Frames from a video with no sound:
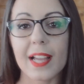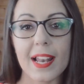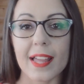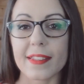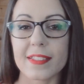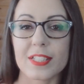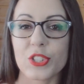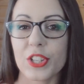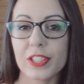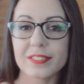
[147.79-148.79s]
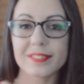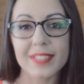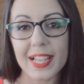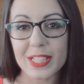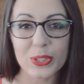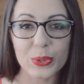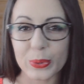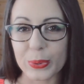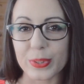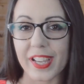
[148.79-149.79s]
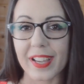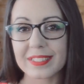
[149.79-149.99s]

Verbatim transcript: La decisión es tuya.